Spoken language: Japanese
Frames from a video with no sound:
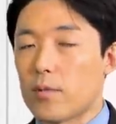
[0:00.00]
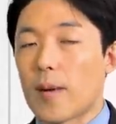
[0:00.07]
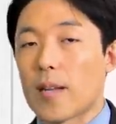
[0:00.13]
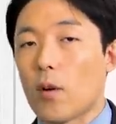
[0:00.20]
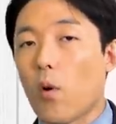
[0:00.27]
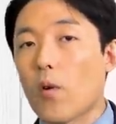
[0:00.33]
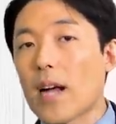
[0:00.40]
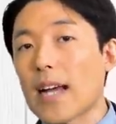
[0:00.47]
つま
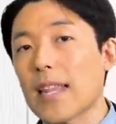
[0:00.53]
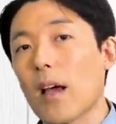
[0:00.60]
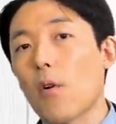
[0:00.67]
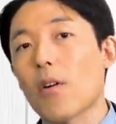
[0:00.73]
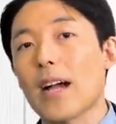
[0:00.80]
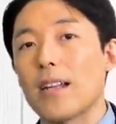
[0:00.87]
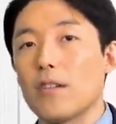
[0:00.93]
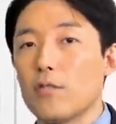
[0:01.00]
り他で
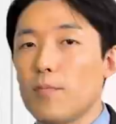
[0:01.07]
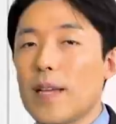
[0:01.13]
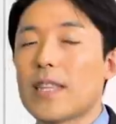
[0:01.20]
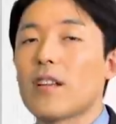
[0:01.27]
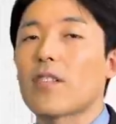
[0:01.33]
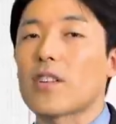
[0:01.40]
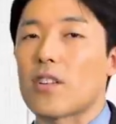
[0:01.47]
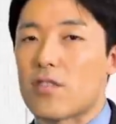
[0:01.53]
お金を埋め
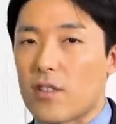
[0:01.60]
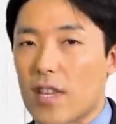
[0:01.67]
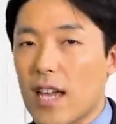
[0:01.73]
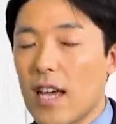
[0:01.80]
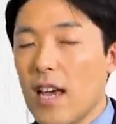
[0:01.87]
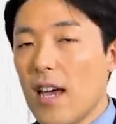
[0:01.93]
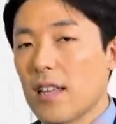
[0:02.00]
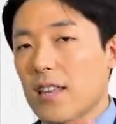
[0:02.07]
てるわけですよね。